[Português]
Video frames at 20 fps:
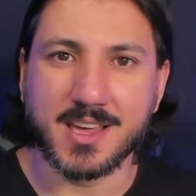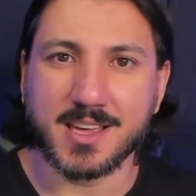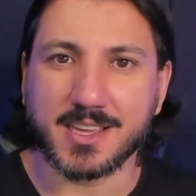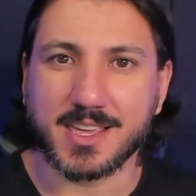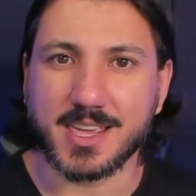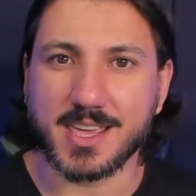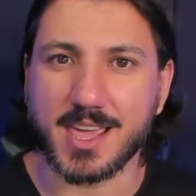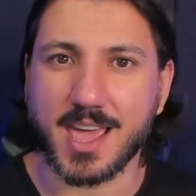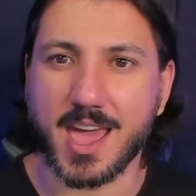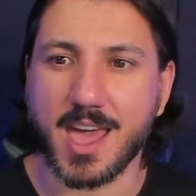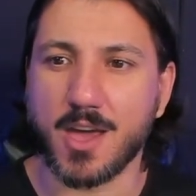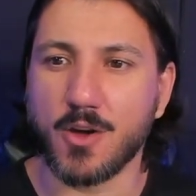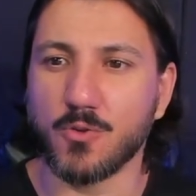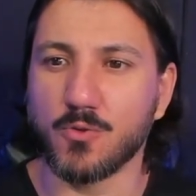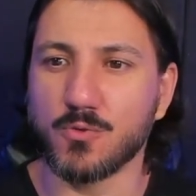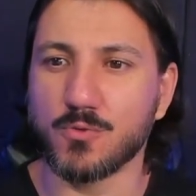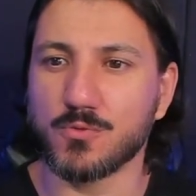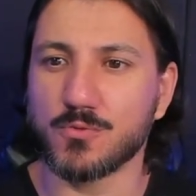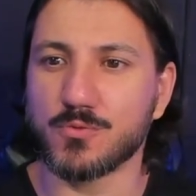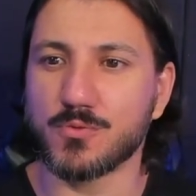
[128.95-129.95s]
Que é
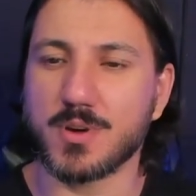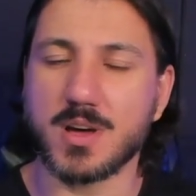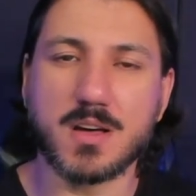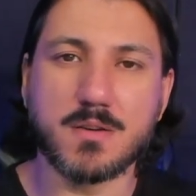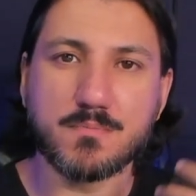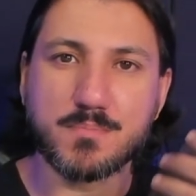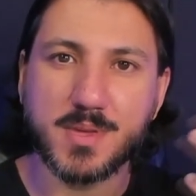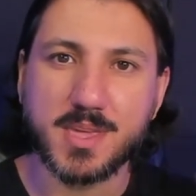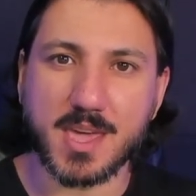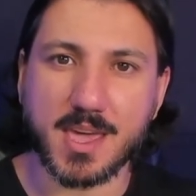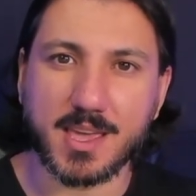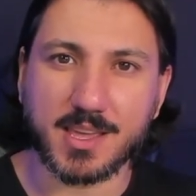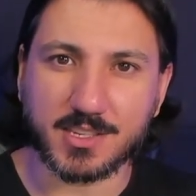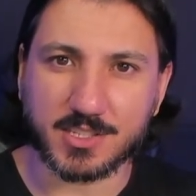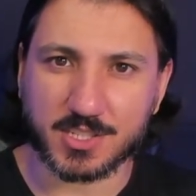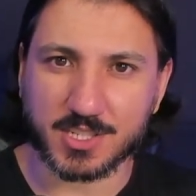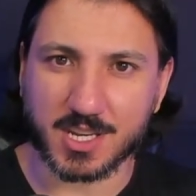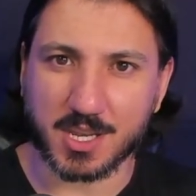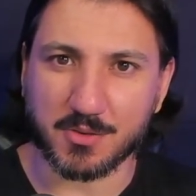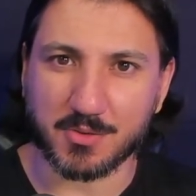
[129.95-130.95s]
um
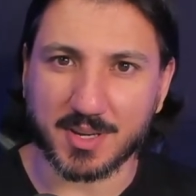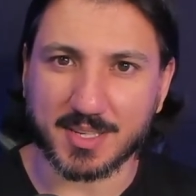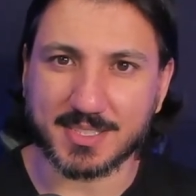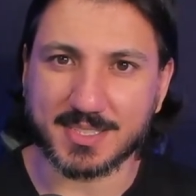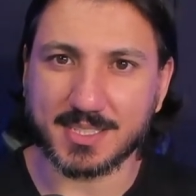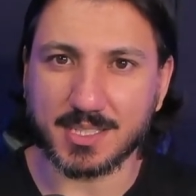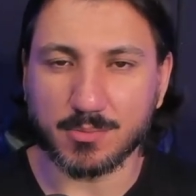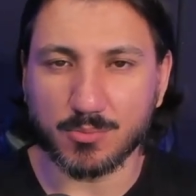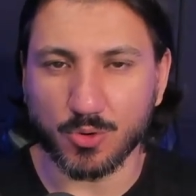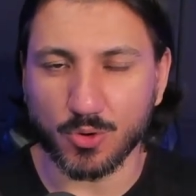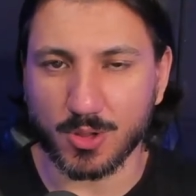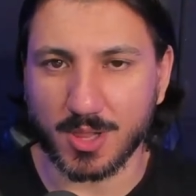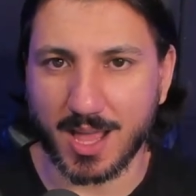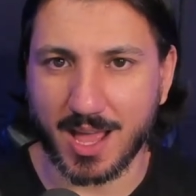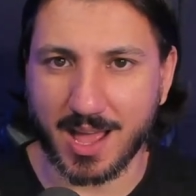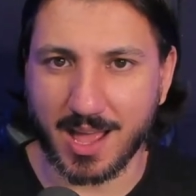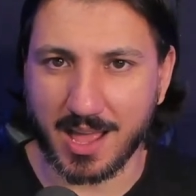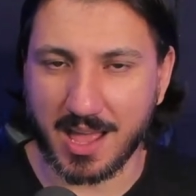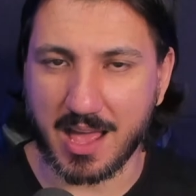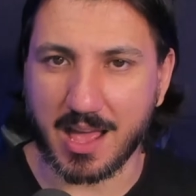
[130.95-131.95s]
ambiente que vai
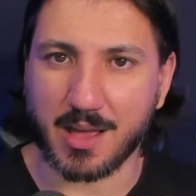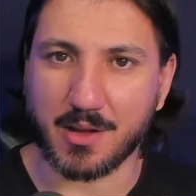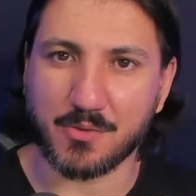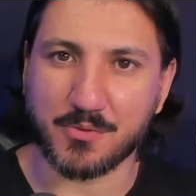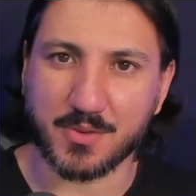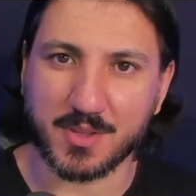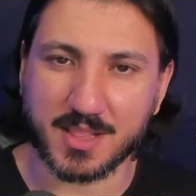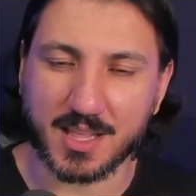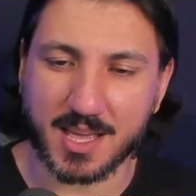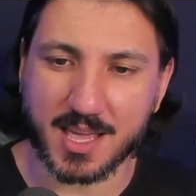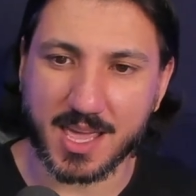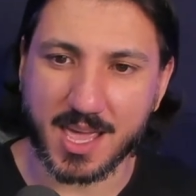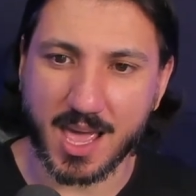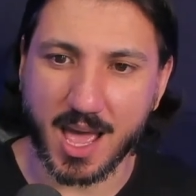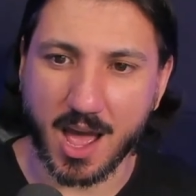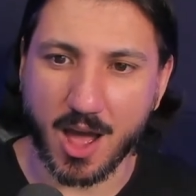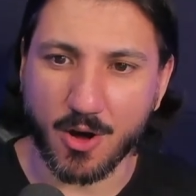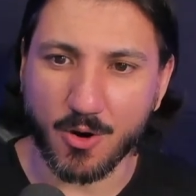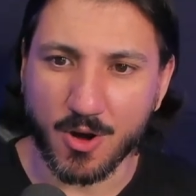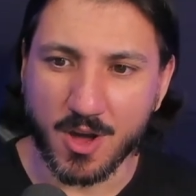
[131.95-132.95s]
simular a vida
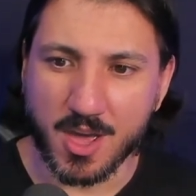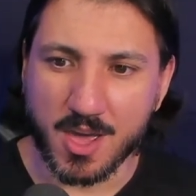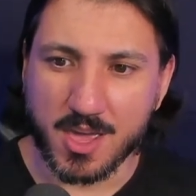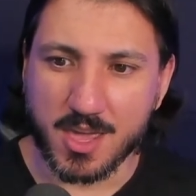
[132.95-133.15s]
real